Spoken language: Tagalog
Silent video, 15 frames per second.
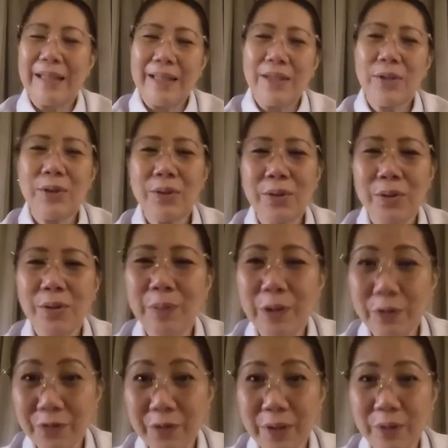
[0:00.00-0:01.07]
You know,
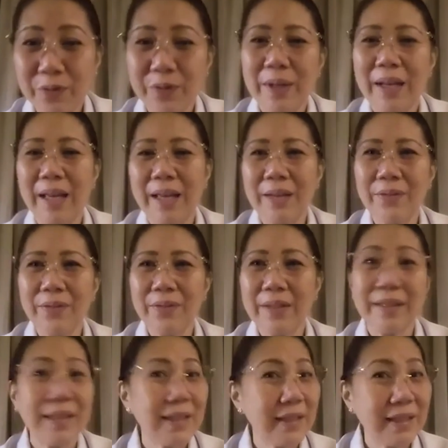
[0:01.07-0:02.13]
my friend for life,
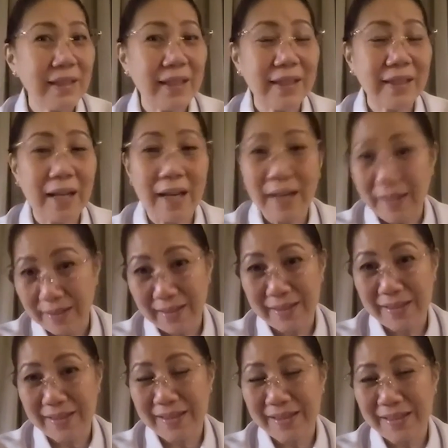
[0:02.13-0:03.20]
it is not
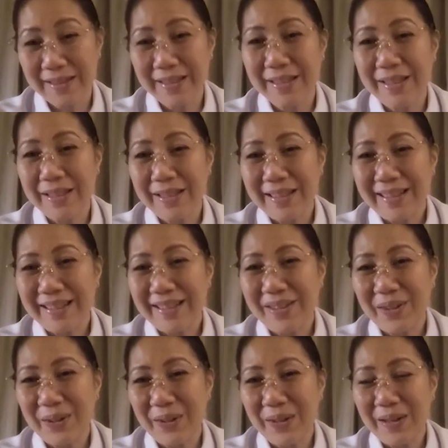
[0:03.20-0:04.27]
us,
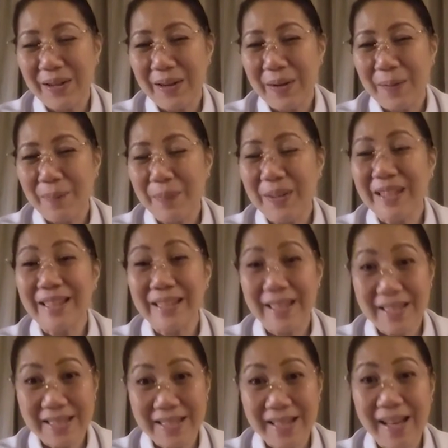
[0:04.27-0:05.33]
no? But it
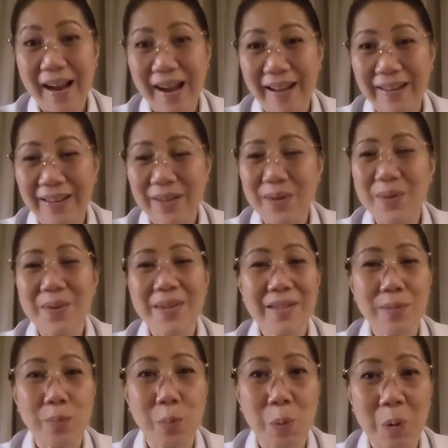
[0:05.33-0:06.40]
is God who
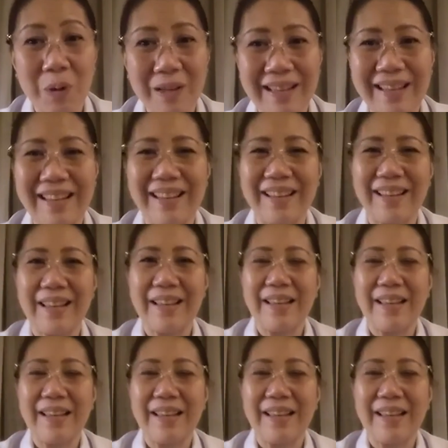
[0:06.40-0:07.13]
is working.